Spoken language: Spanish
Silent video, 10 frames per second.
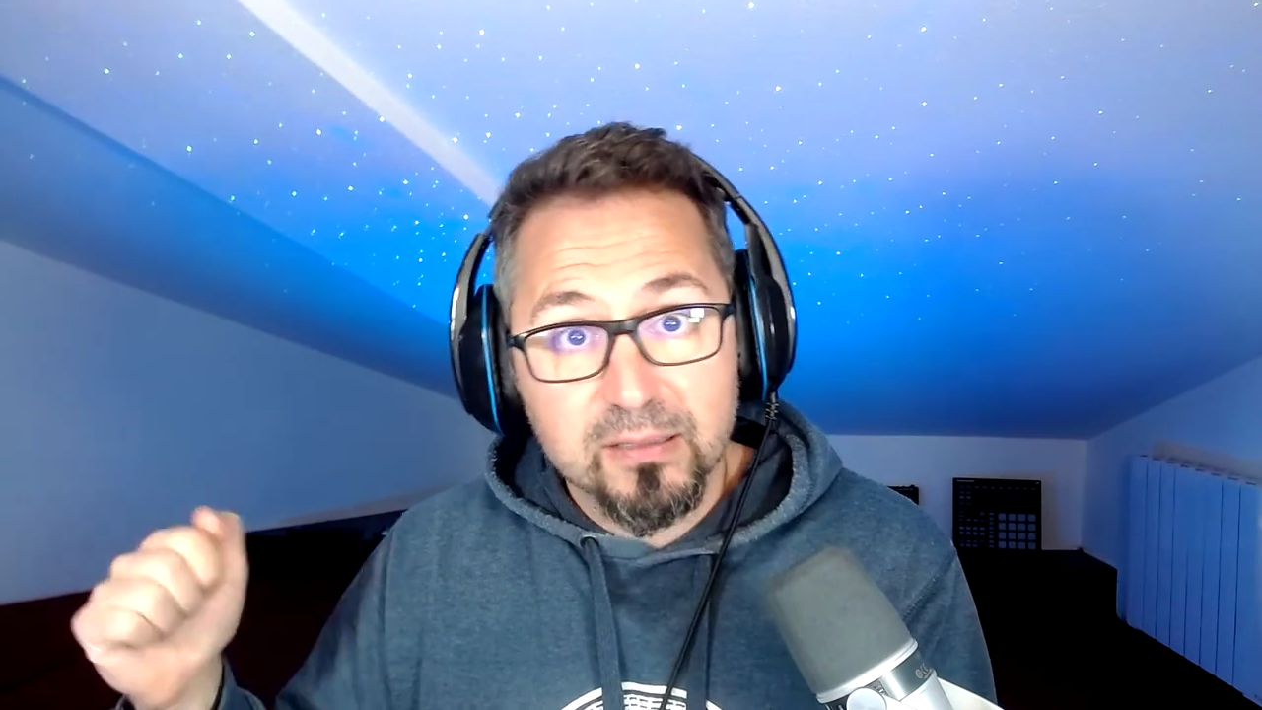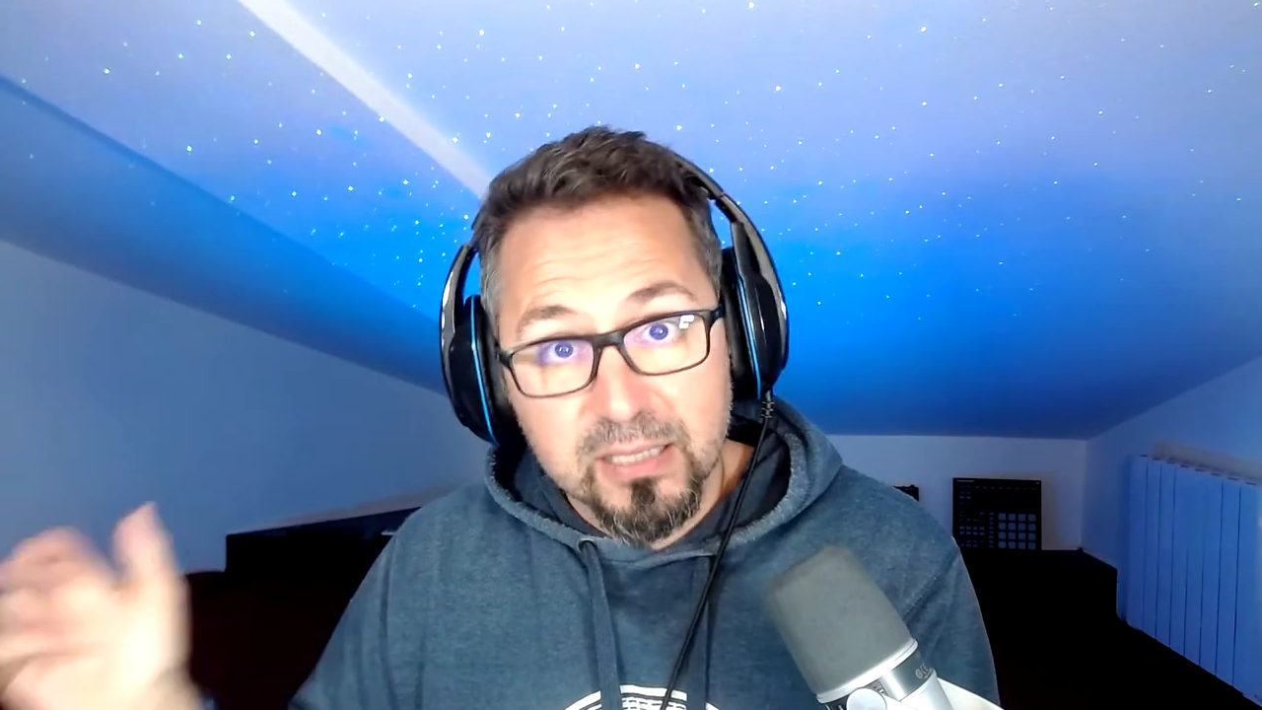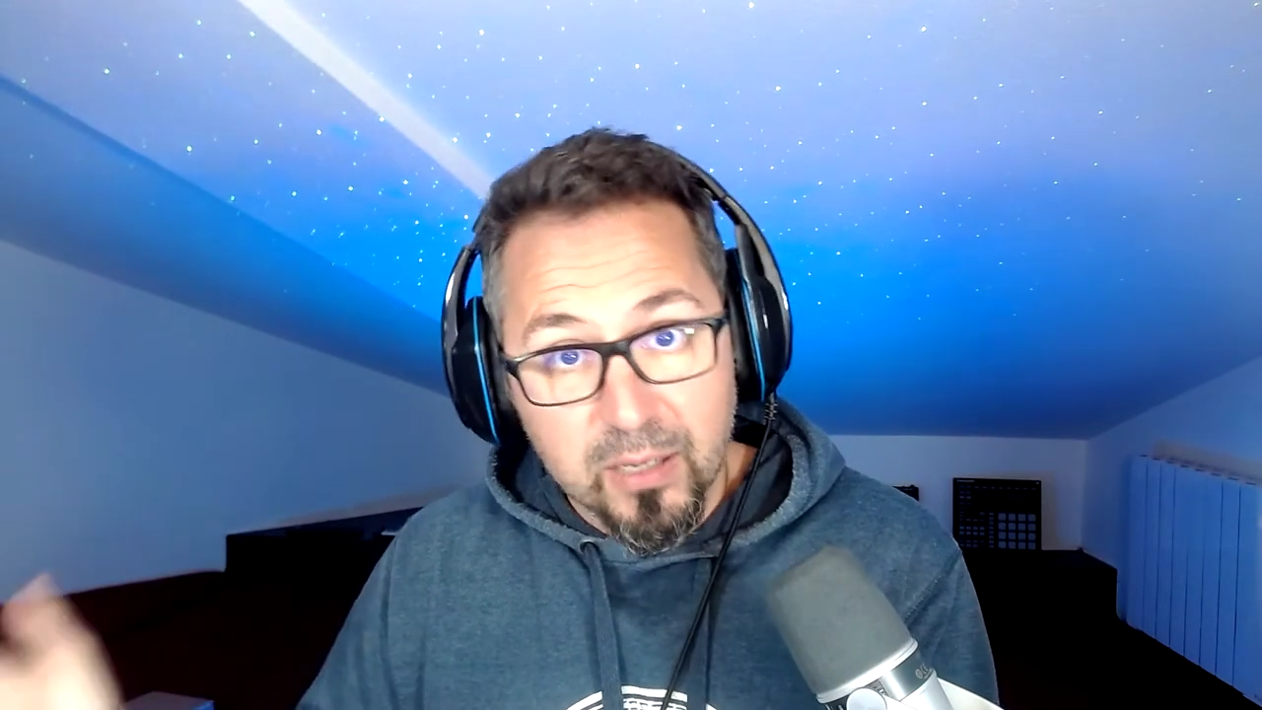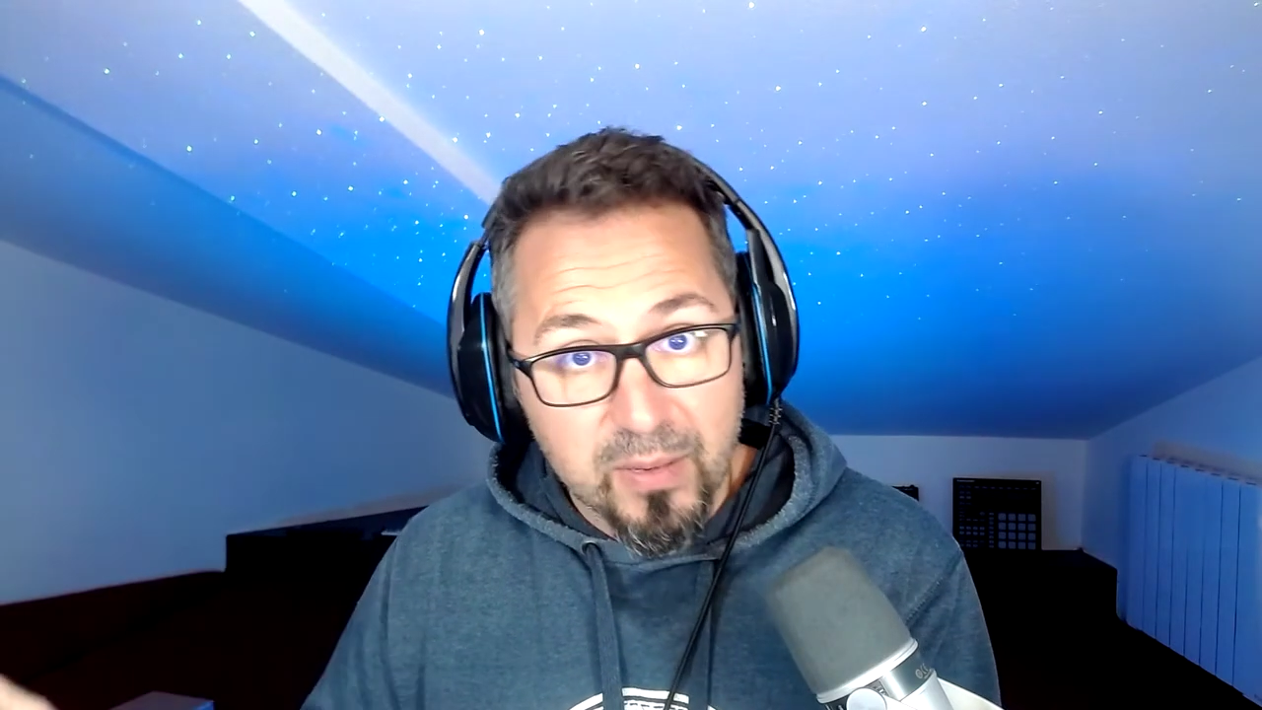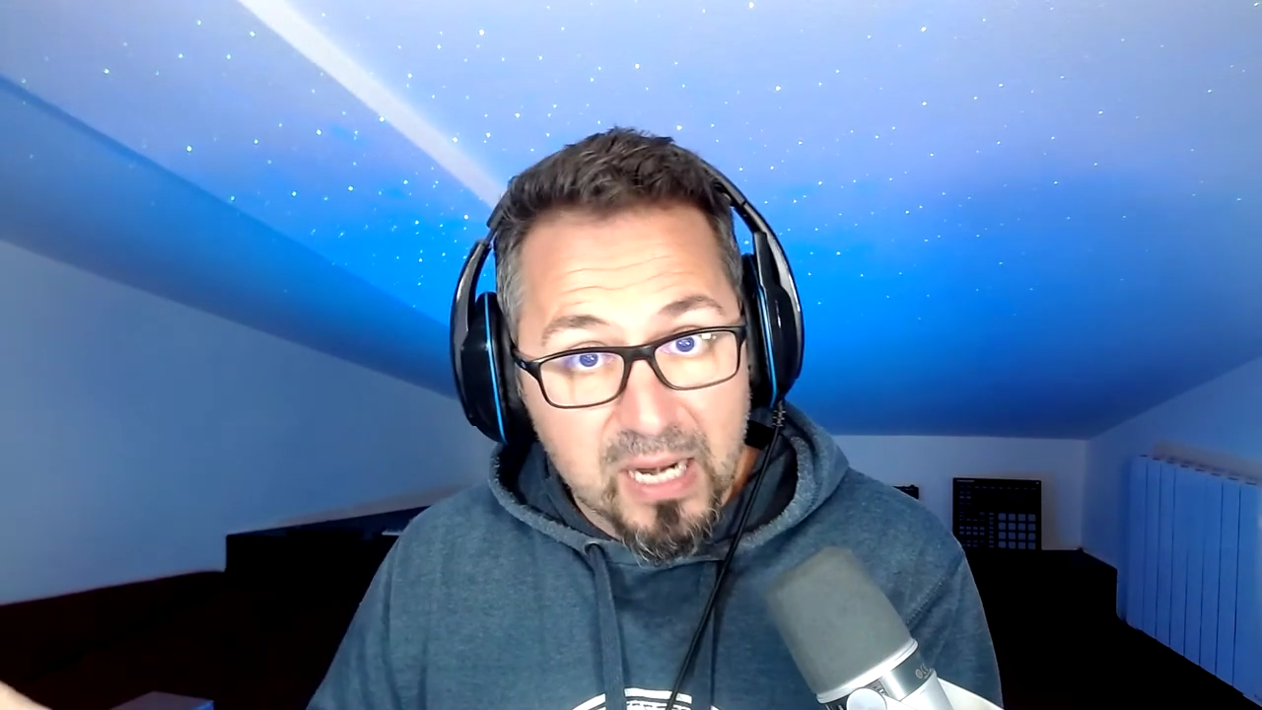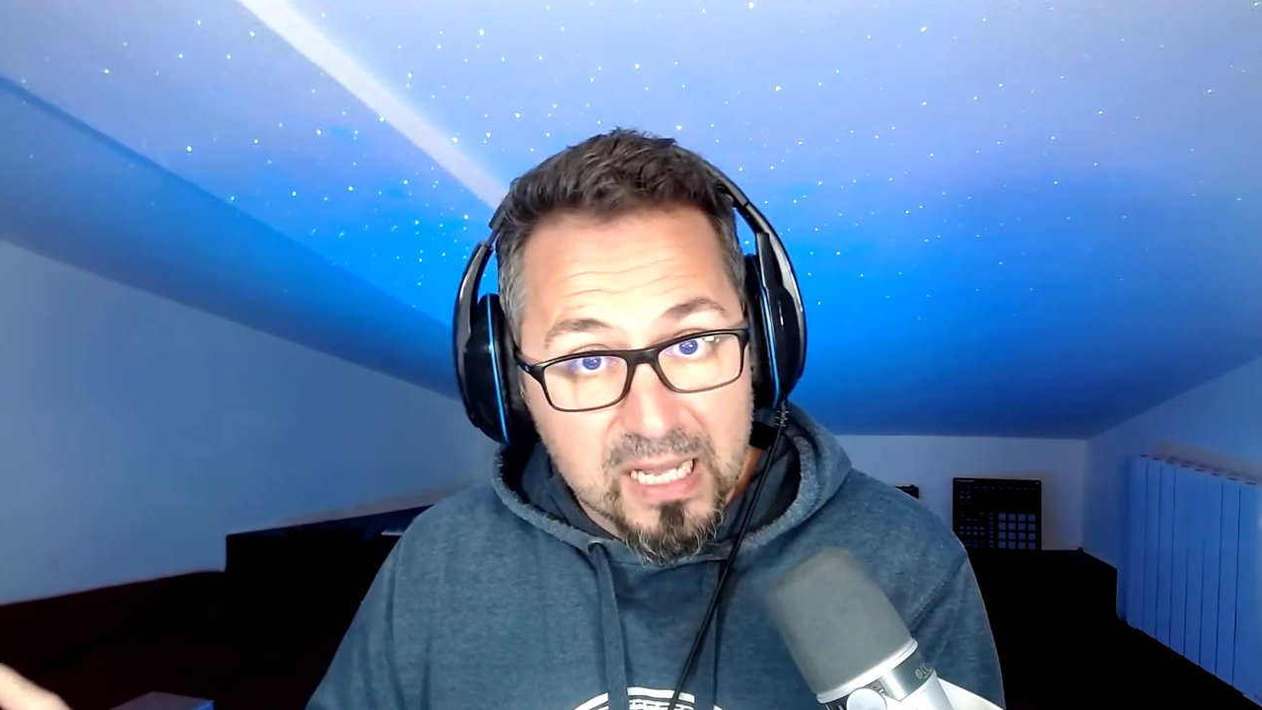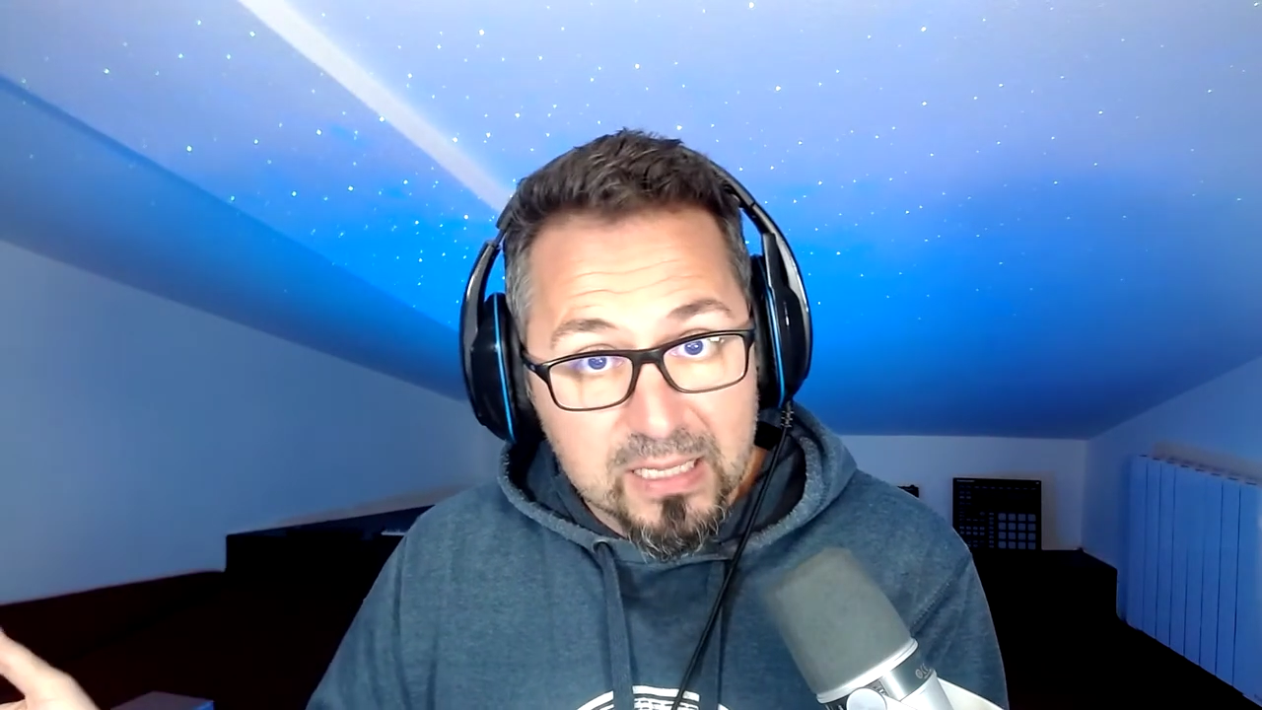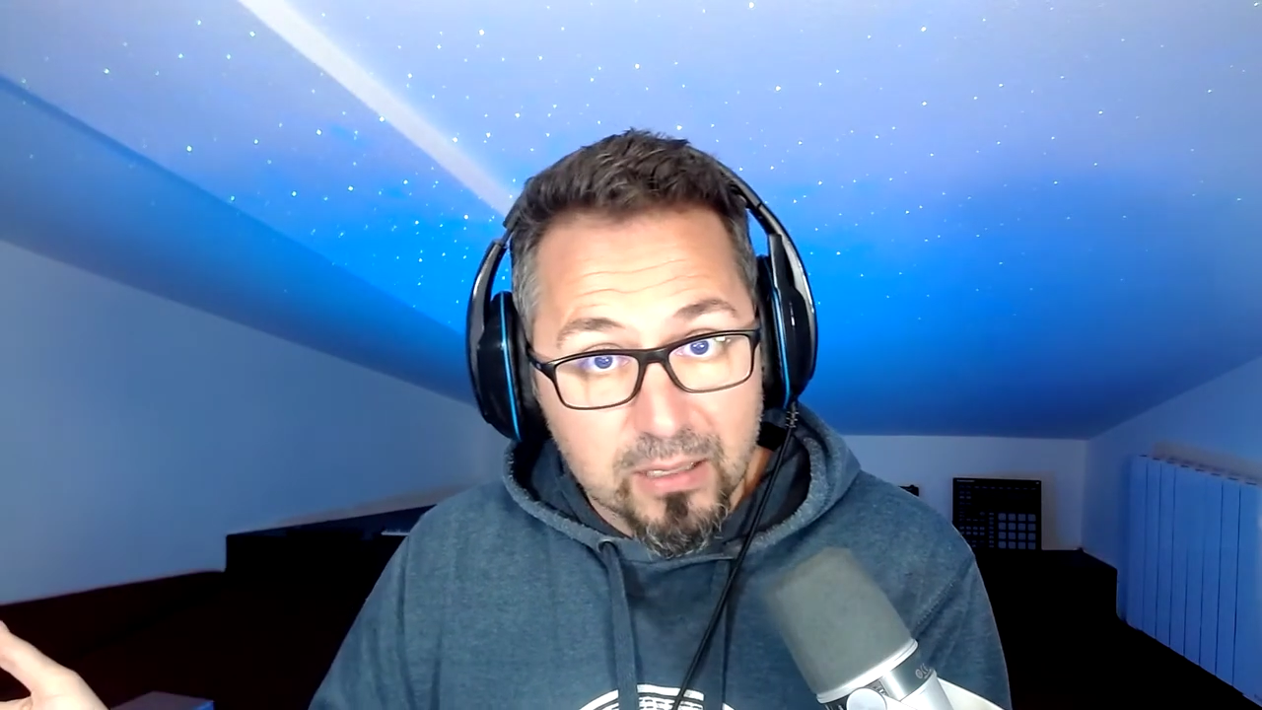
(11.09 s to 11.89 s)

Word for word: determinadas